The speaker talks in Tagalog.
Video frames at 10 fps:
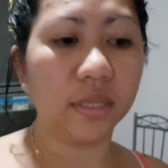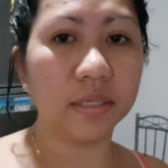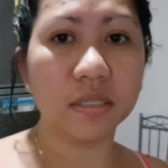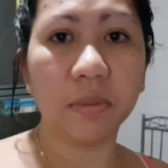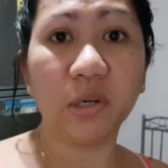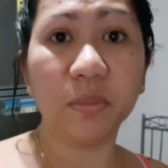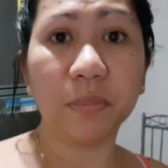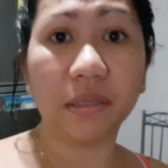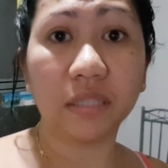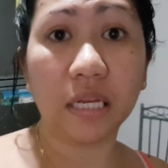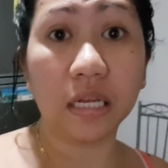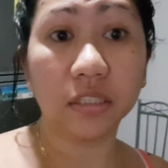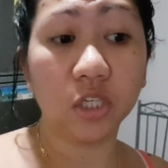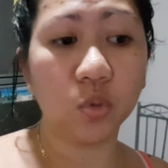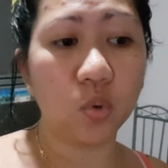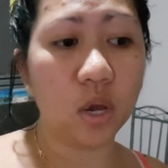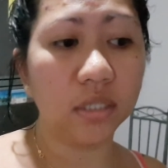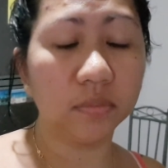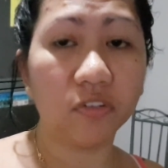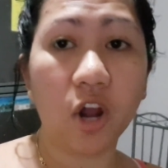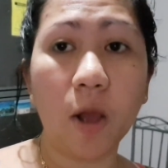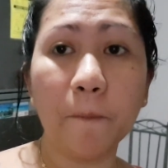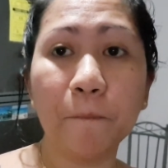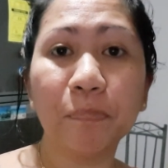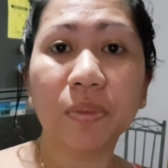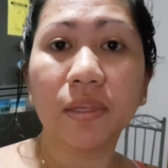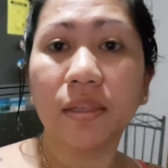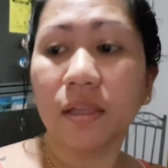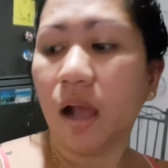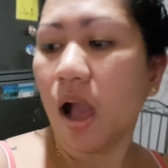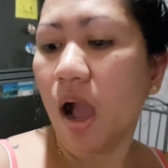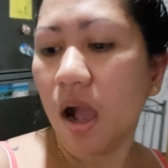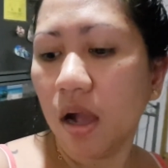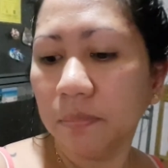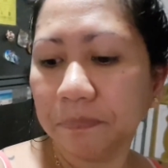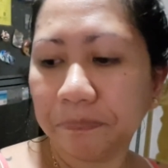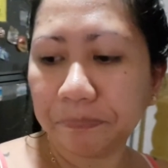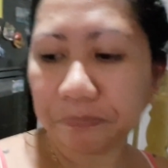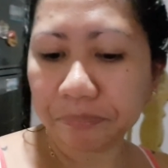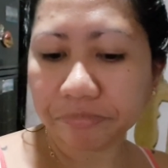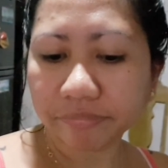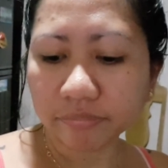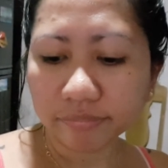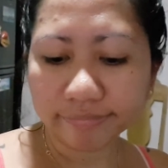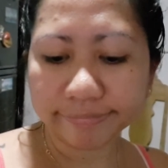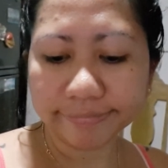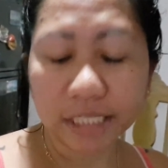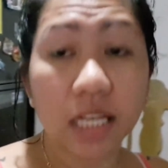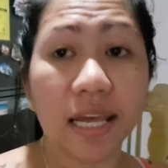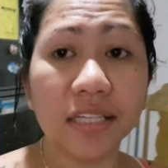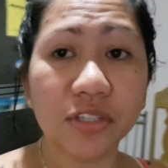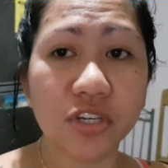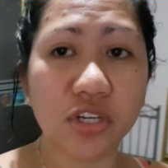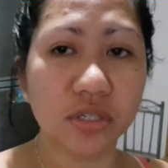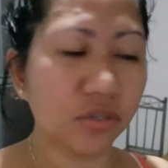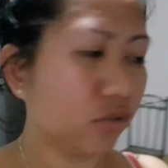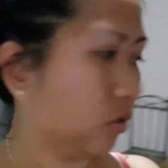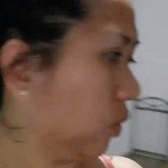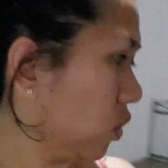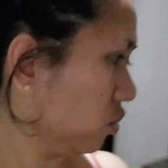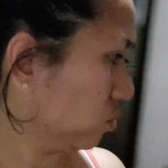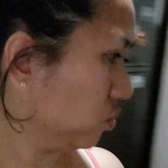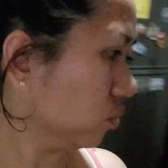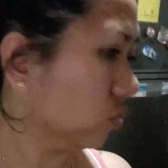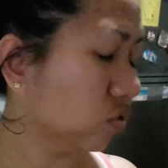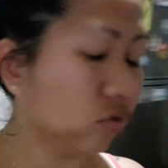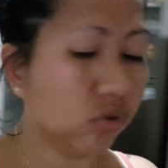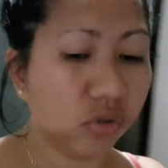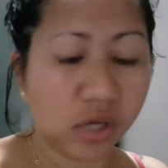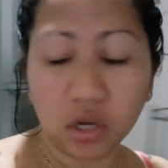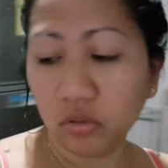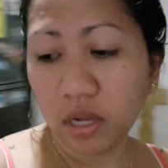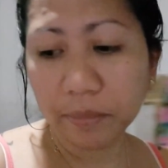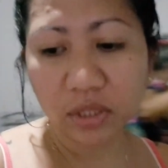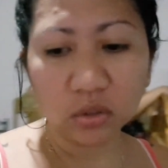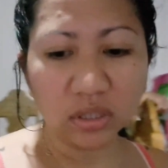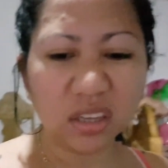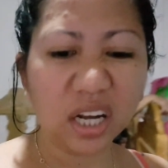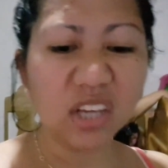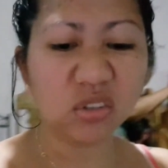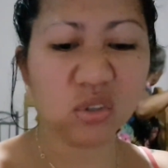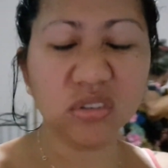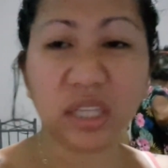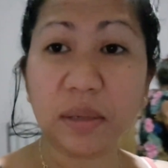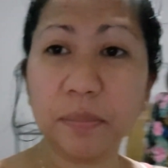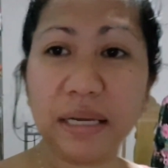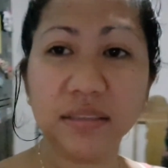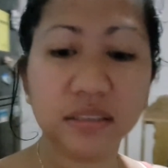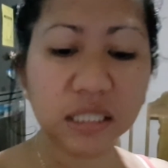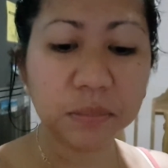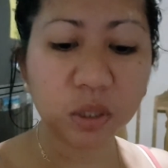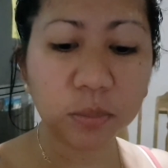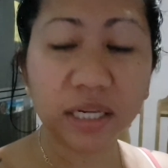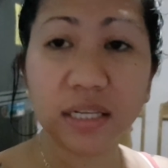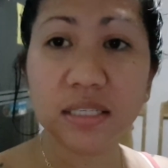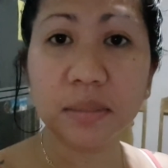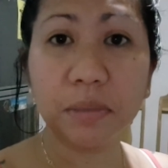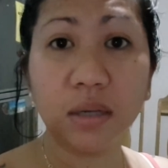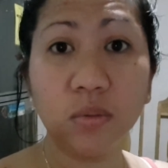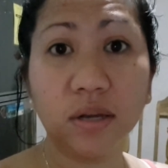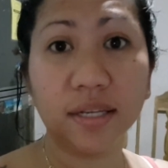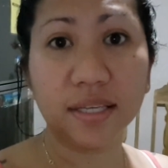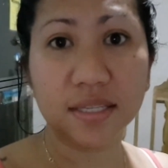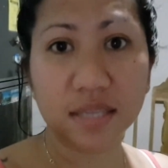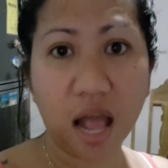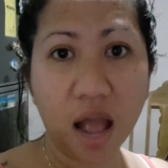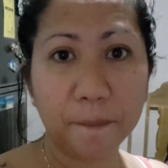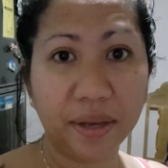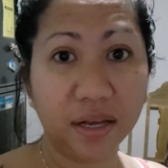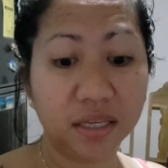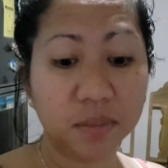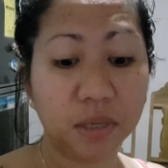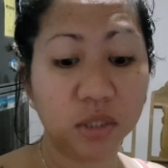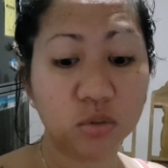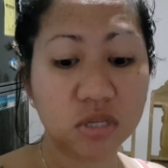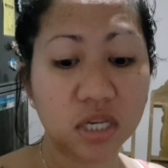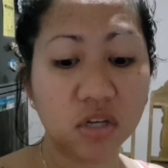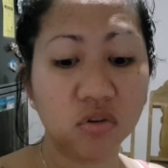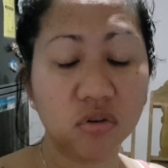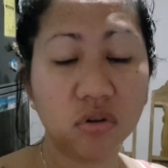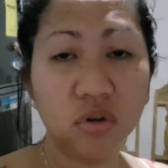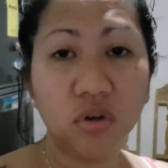Tapos meron pang tirang dinuguan from um, lunch. So, ang ulamin ko, itatry ko tong tikman. Hindi naman ako mahilig sa mga longganisa, mga ganyan, mga tusino.